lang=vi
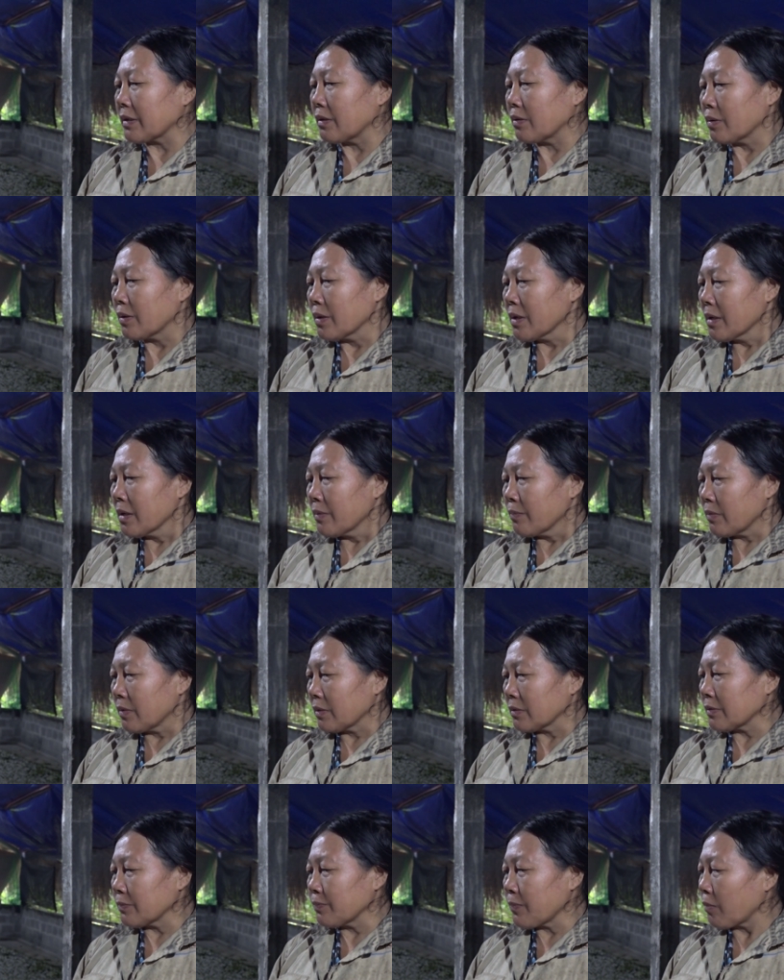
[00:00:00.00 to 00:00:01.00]
kiểu
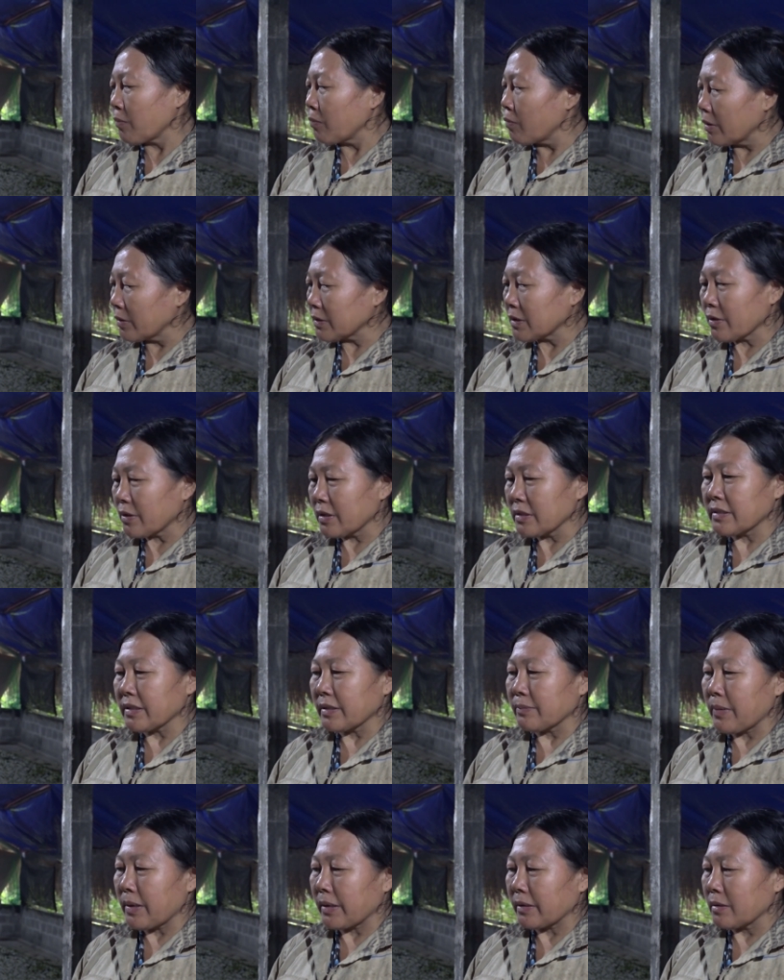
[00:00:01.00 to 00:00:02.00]
mong muốn cho cái
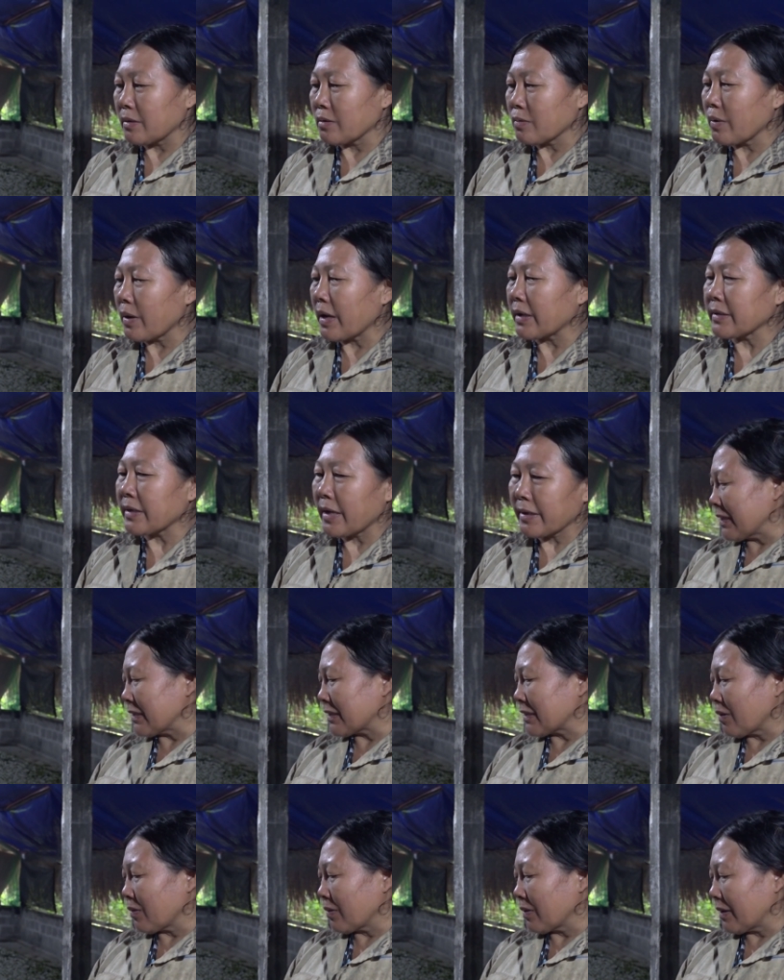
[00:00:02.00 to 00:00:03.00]
dịch bệnh nó qua nhanh
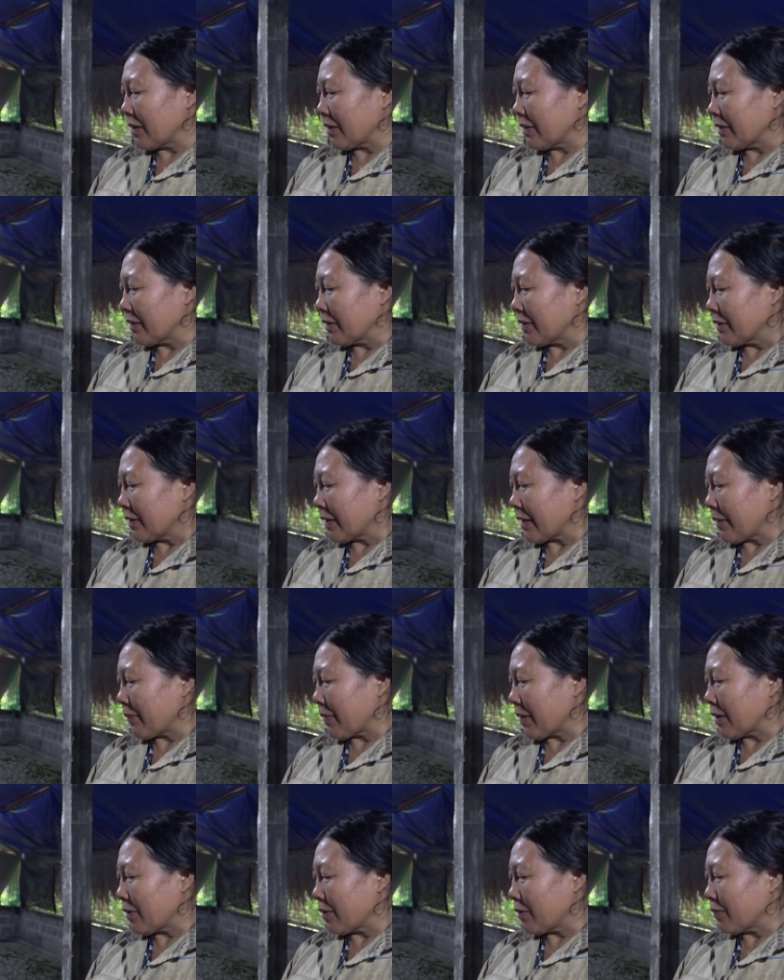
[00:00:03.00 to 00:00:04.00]
thì xong ờ, lại
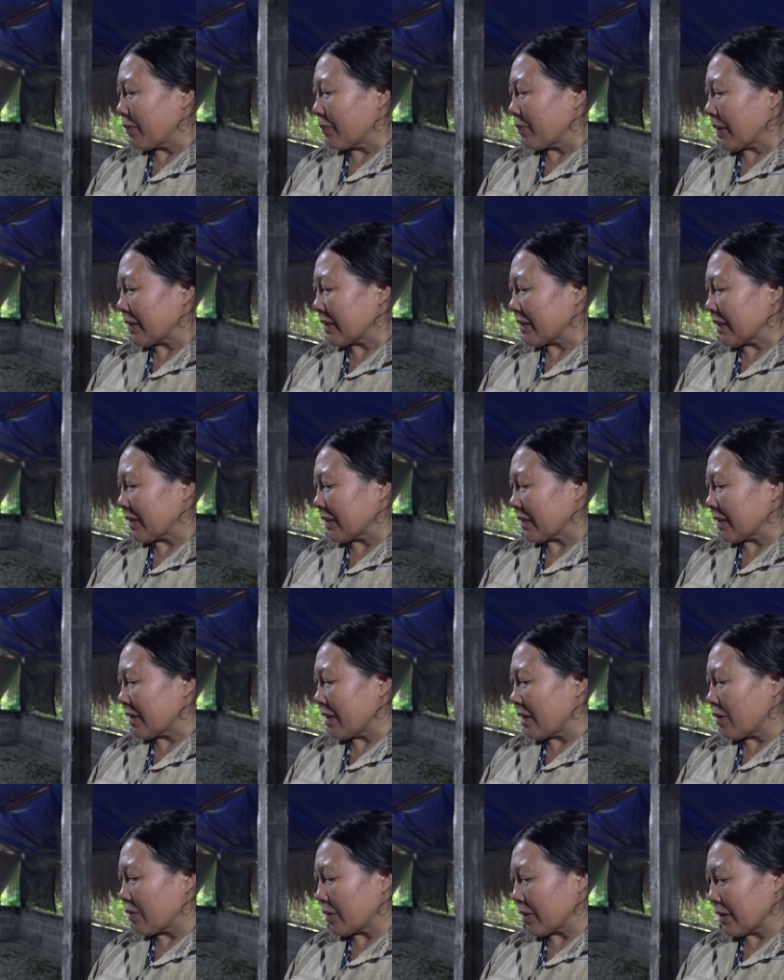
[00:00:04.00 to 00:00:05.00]
bắt đầu phát triển từ
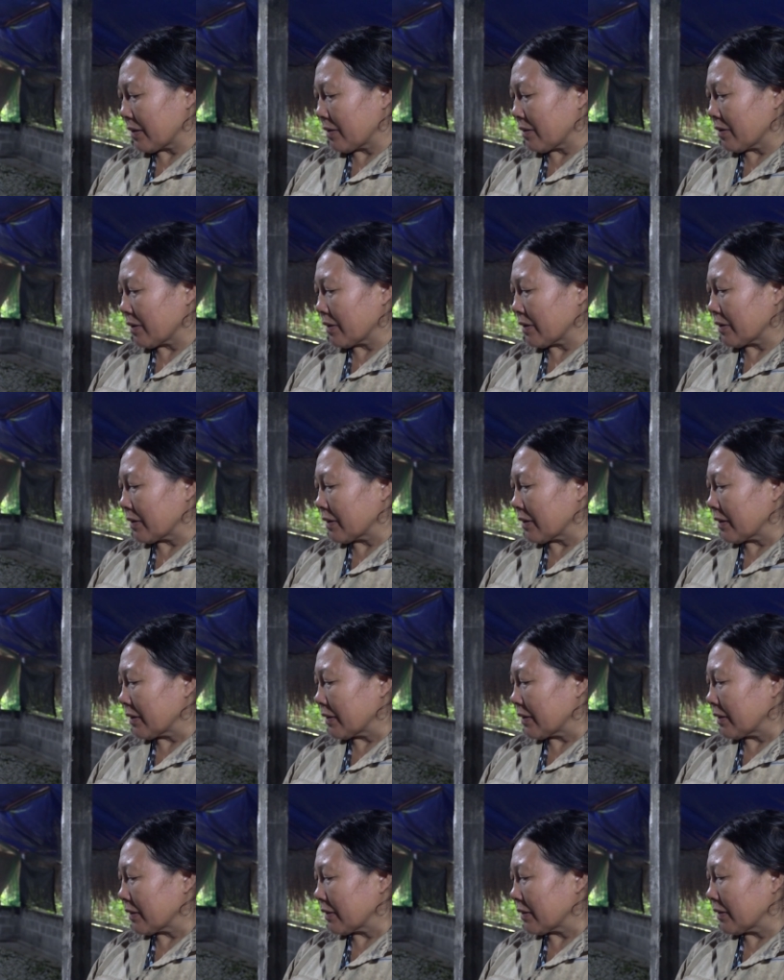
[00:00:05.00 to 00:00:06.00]
đầu thì nó
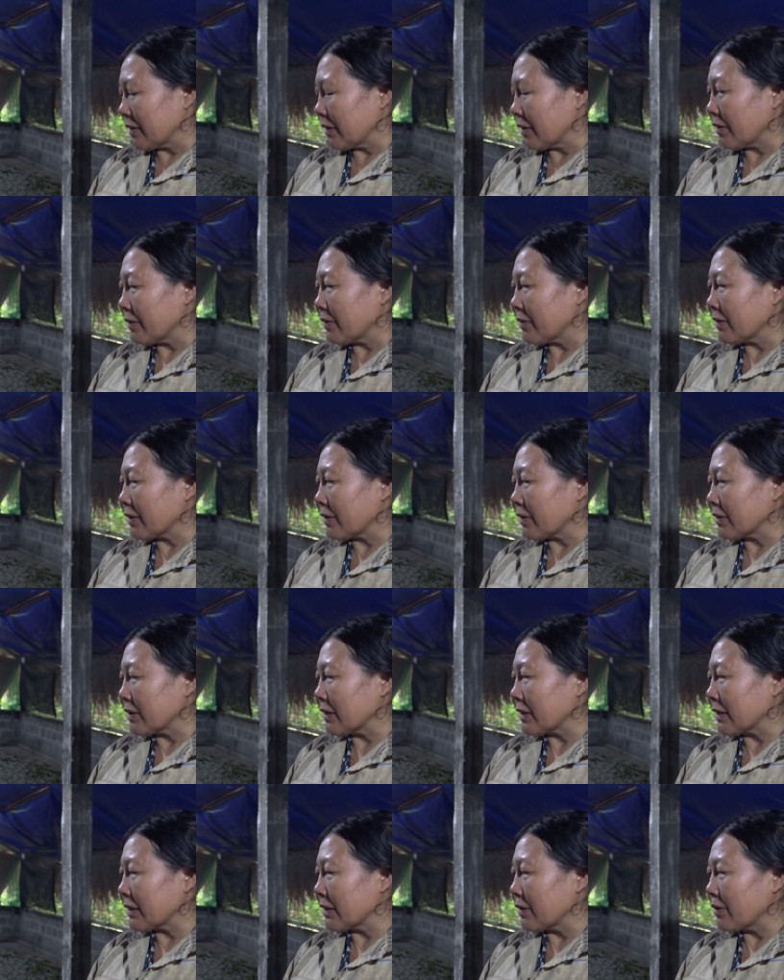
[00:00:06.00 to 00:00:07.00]
nó
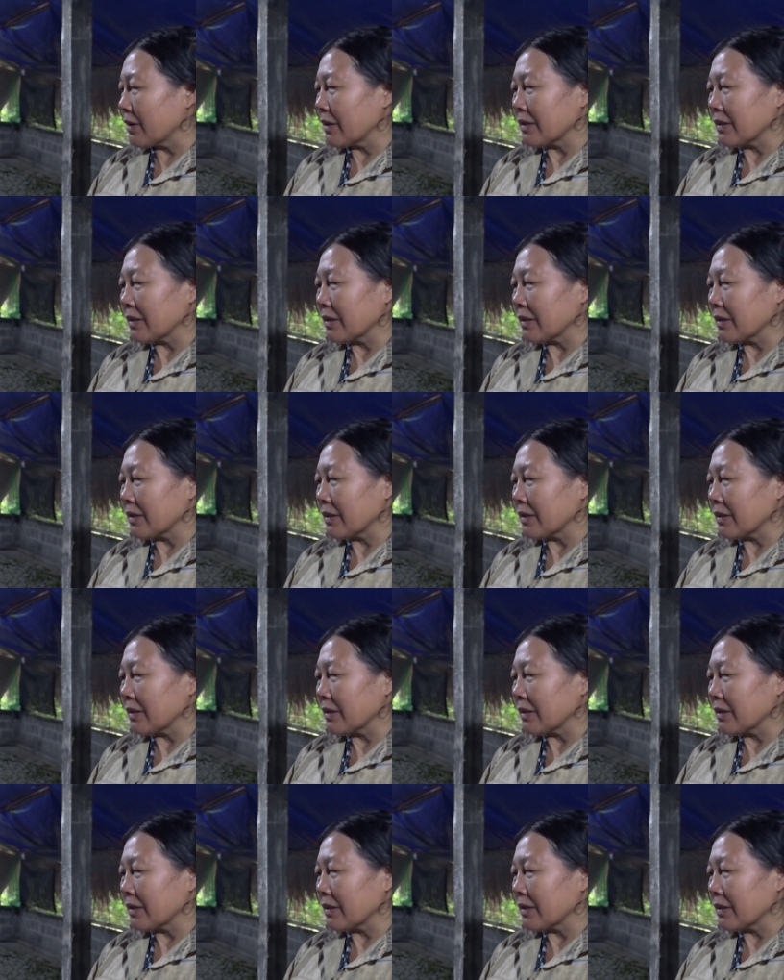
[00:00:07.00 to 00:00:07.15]
còn được nhiều